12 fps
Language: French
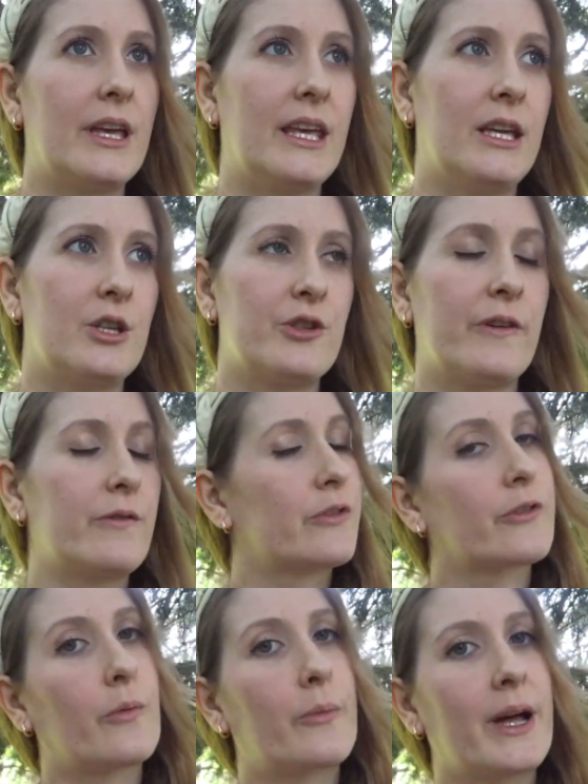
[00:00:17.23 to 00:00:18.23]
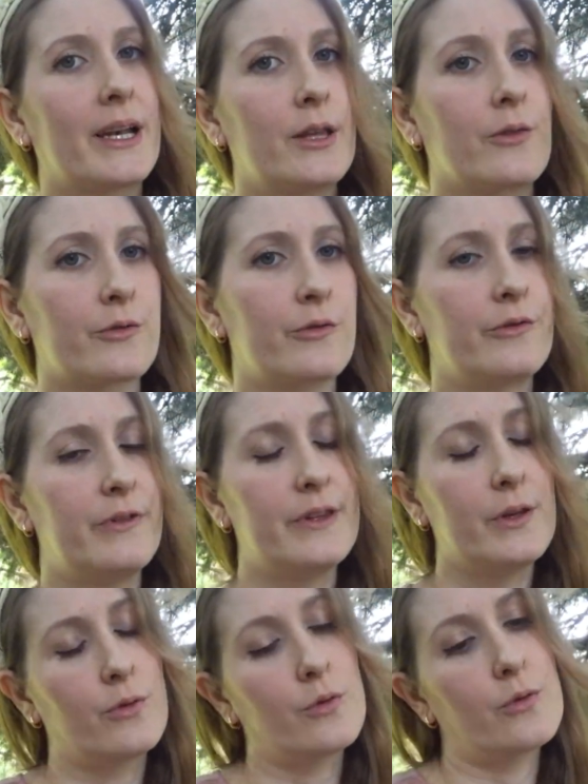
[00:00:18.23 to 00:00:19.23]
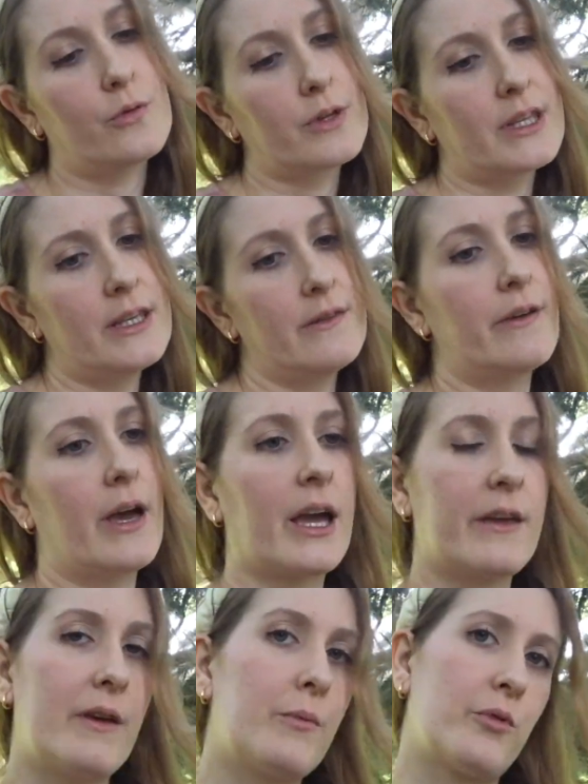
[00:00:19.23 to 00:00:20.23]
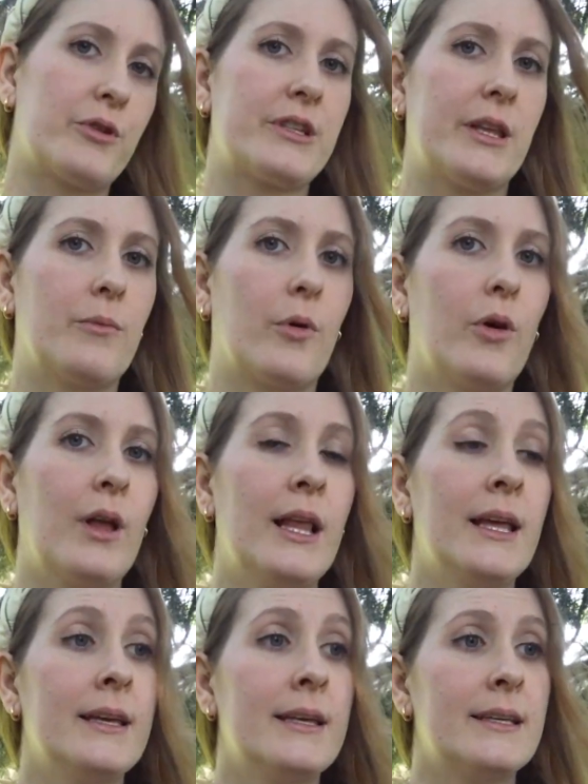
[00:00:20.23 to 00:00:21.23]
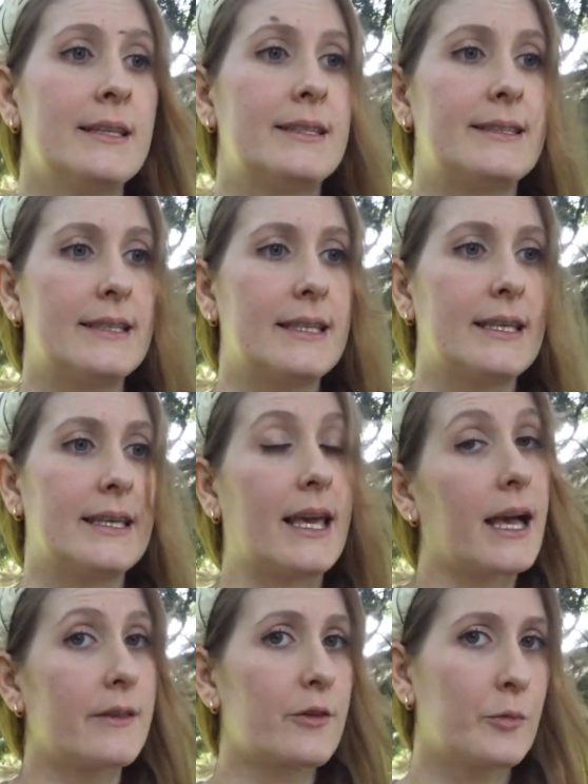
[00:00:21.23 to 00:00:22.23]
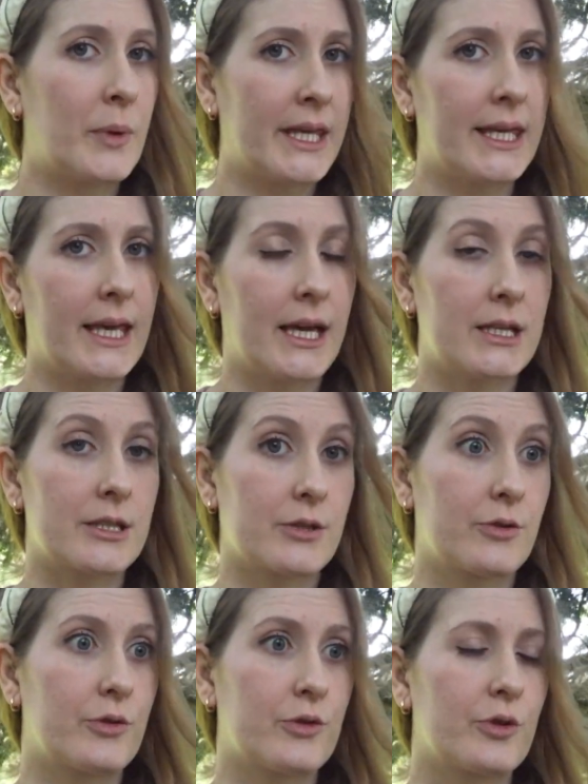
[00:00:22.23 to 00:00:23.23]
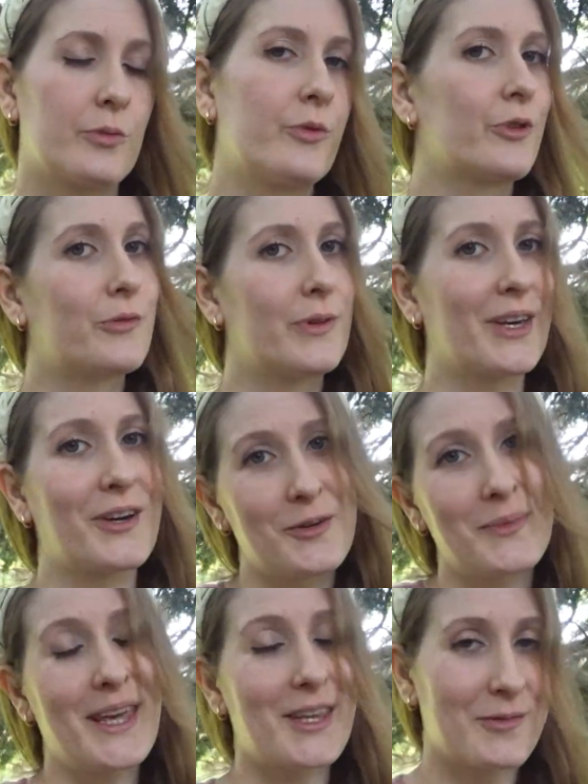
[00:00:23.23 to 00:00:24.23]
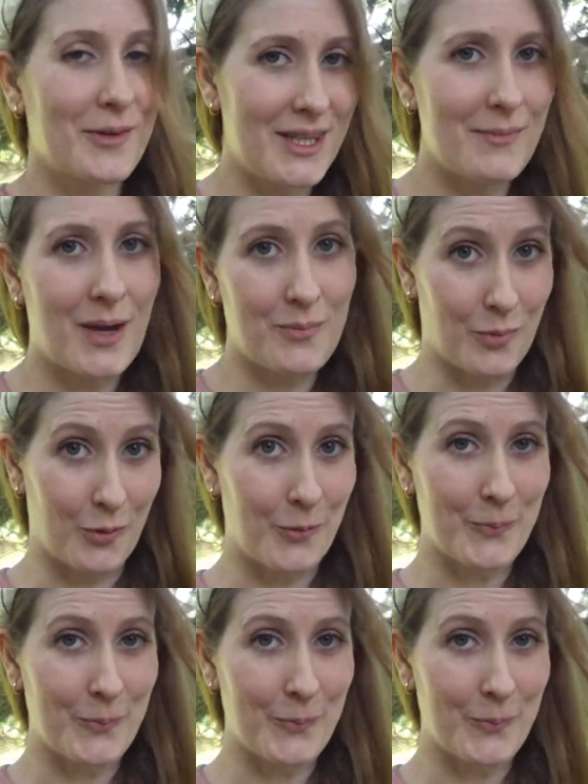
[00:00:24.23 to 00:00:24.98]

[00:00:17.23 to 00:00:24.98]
et je vais vous en parler dans une vidéo qui va arriver prochainement, c'est grâce au maquillage que je me suis remis à soigner ma peau.